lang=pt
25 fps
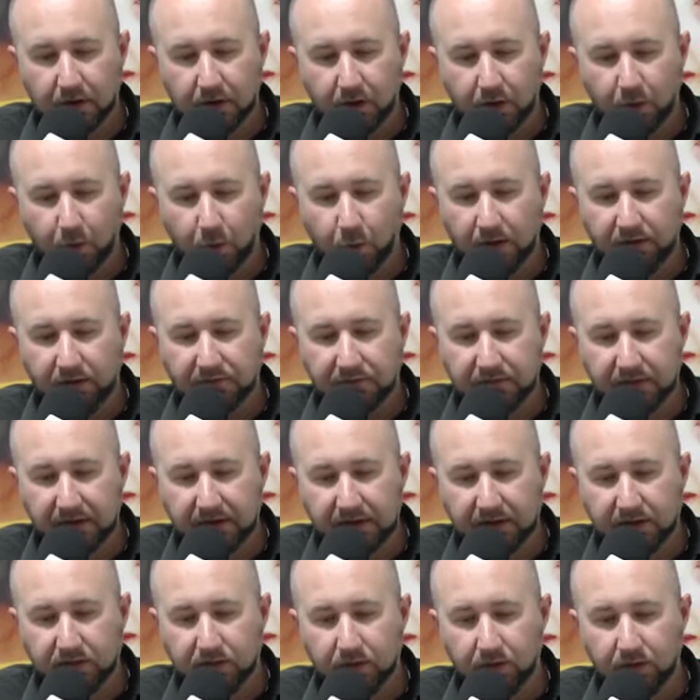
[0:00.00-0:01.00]
o
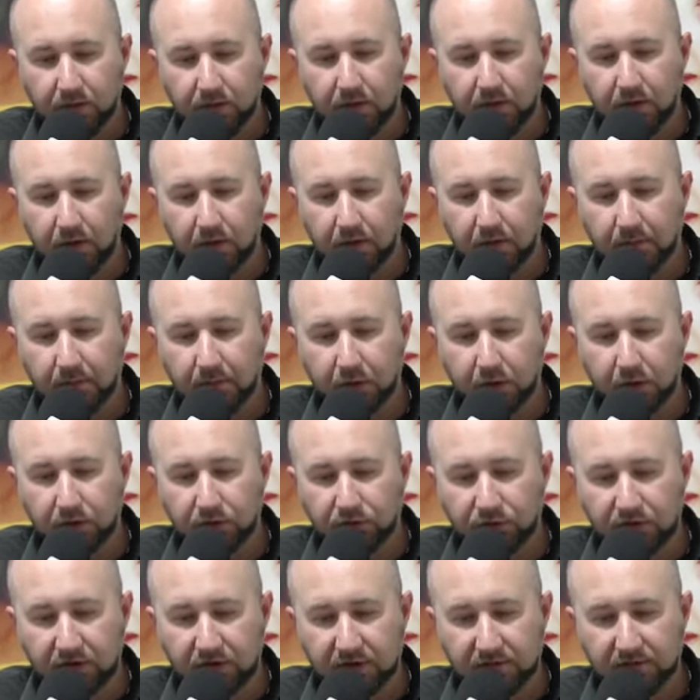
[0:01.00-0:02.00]
efeito
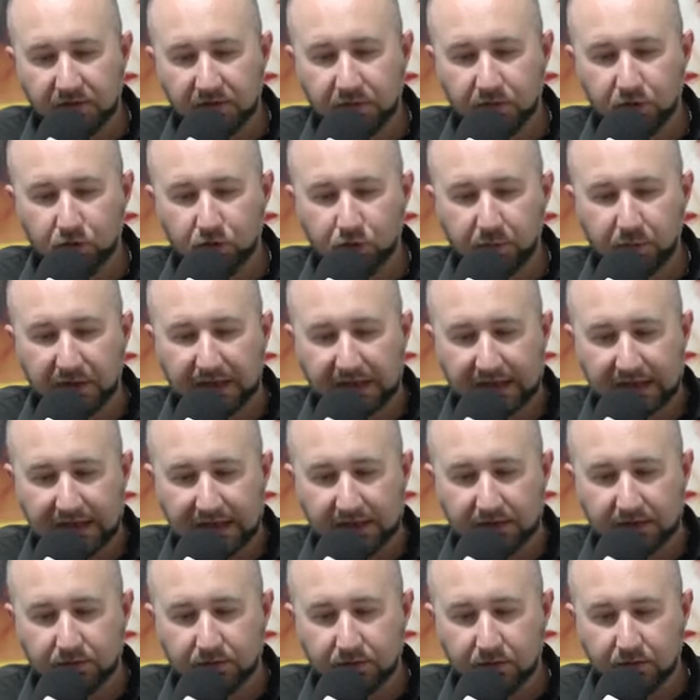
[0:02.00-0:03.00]
mortífero do
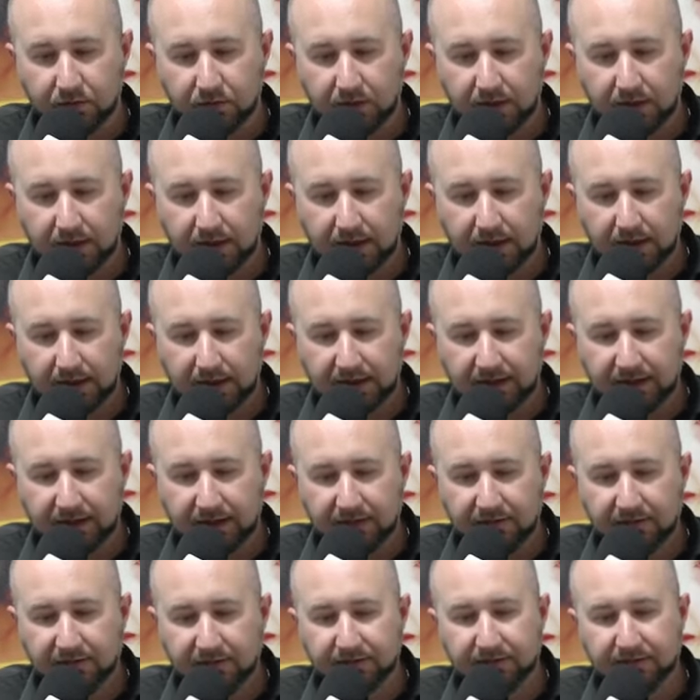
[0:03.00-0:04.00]
pecado e a
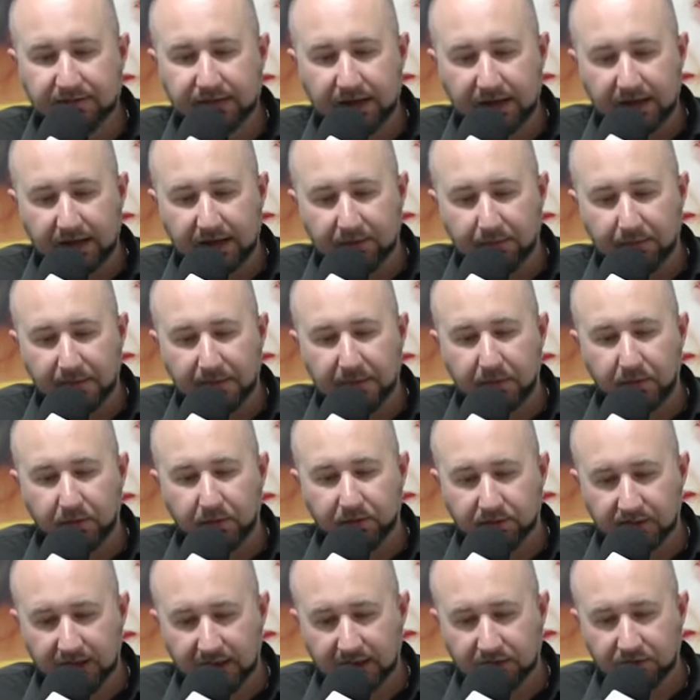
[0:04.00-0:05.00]
extrema
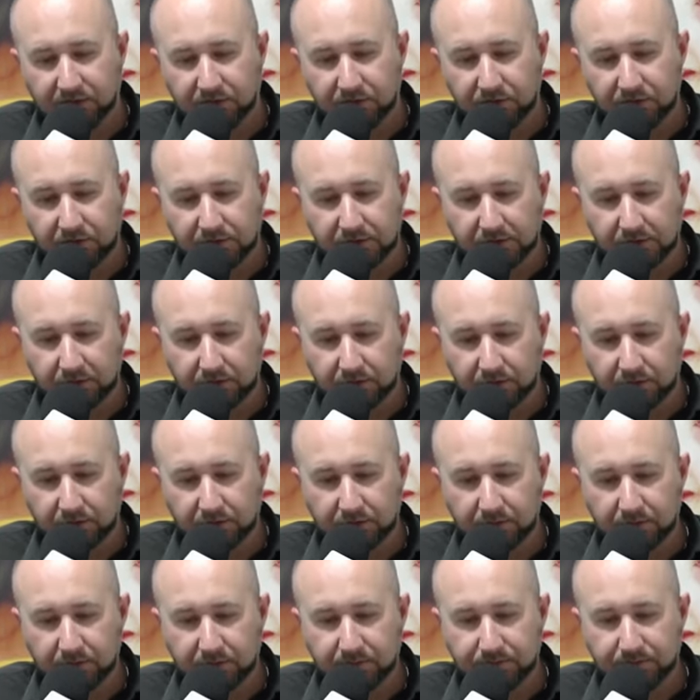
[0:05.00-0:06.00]
bondade de
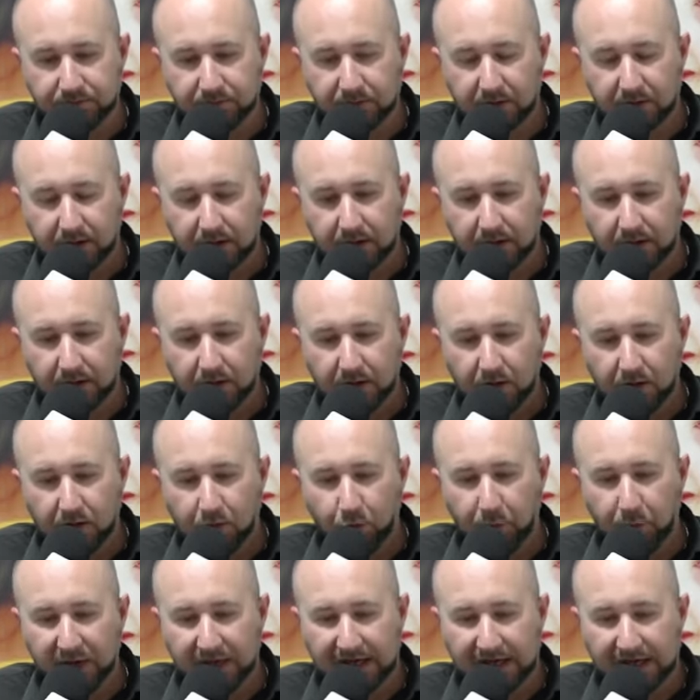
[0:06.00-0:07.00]
Deus. O
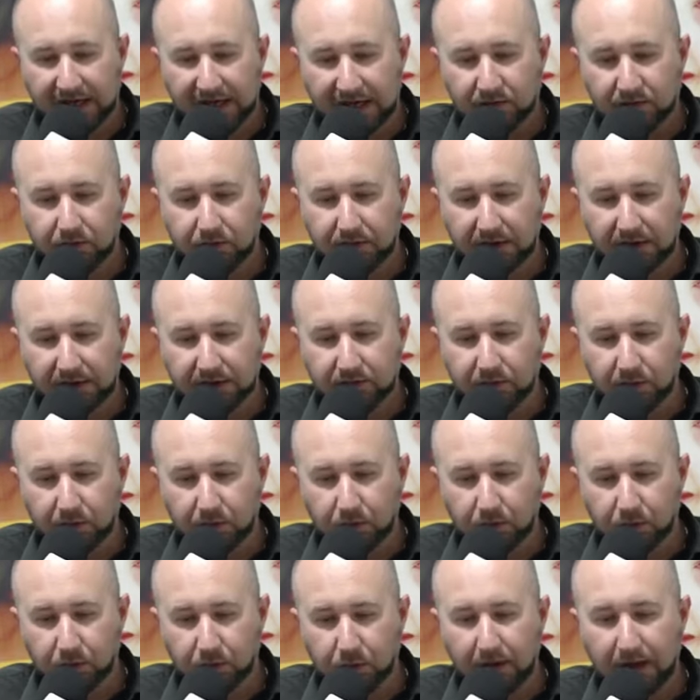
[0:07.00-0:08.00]
pecado
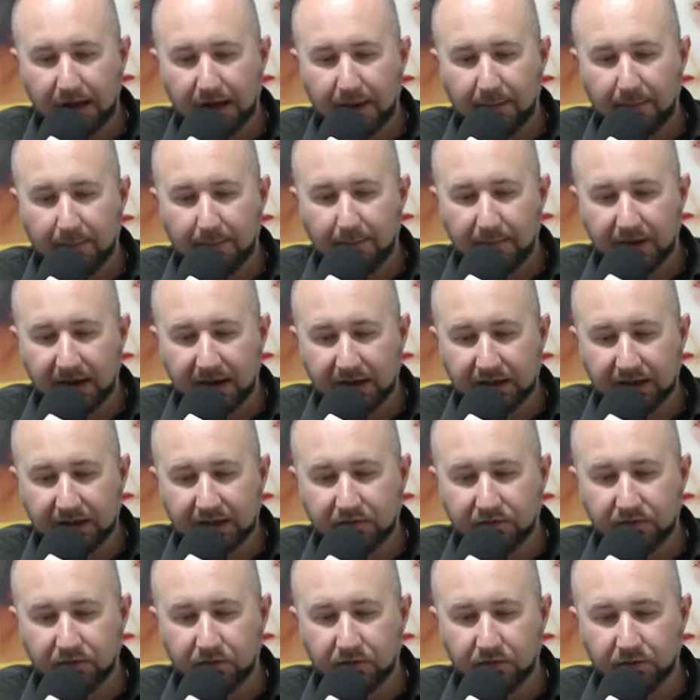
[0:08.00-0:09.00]
matou a
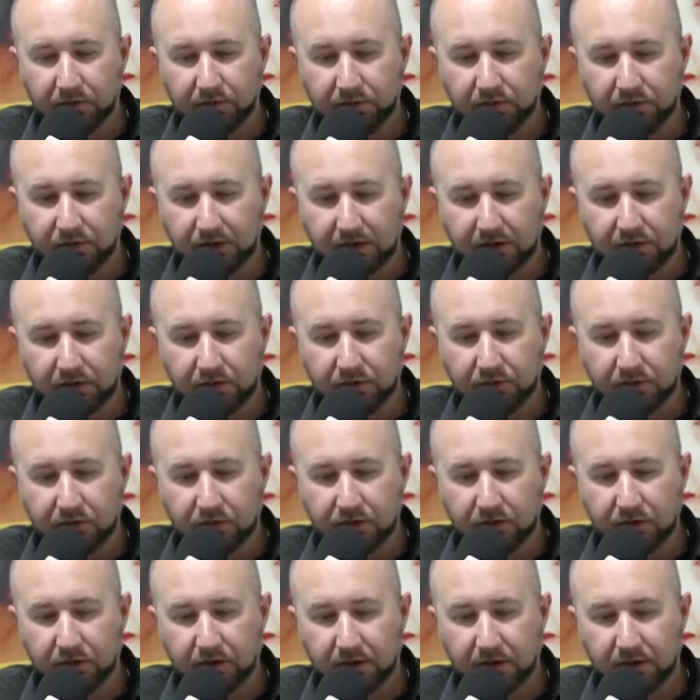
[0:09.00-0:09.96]
mais inocente